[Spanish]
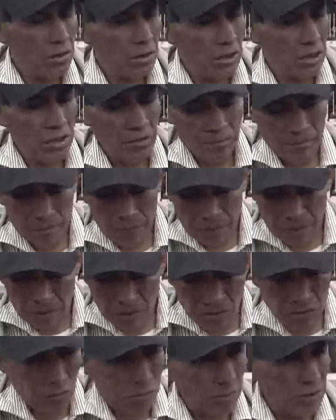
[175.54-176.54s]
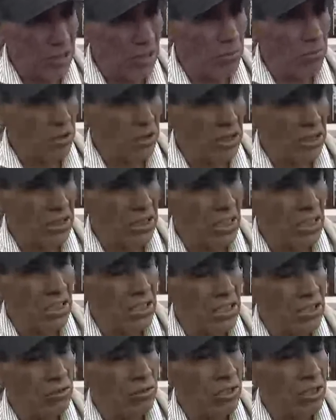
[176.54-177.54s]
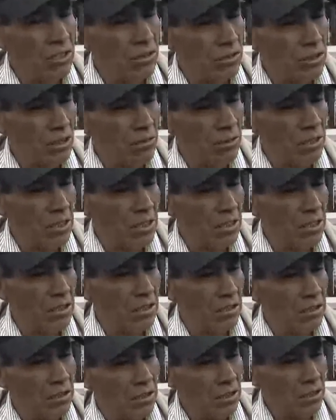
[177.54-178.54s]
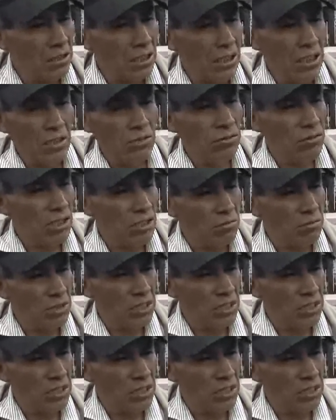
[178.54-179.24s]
de... Sí. Nosotros pensamos que es del cerro que lo estaban sacando unas